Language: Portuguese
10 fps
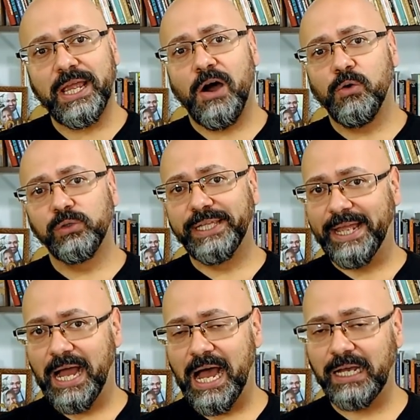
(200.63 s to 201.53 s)
que algo dê
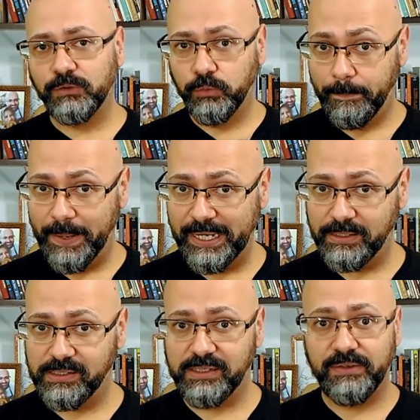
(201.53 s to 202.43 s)
errado,
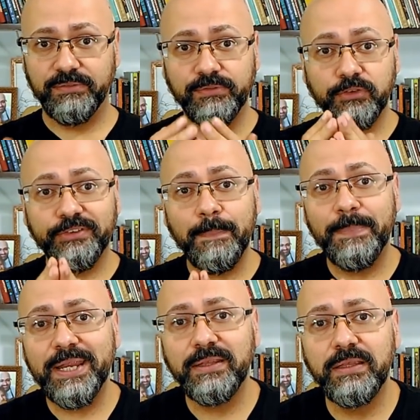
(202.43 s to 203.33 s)
pense: você
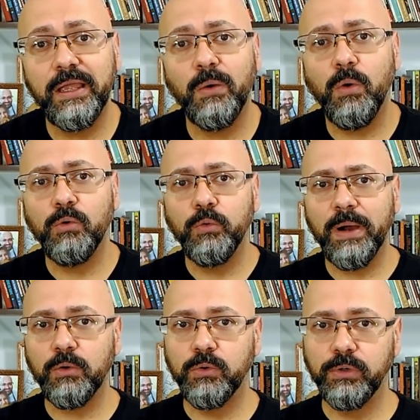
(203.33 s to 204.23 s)
aprendeu
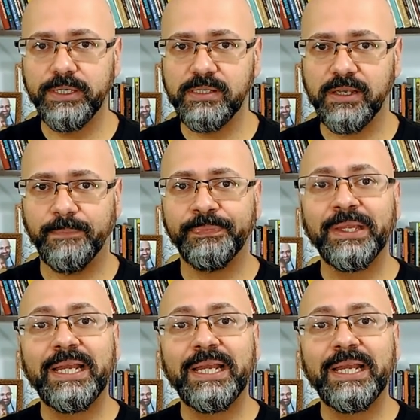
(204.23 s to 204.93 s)
alguma coisa.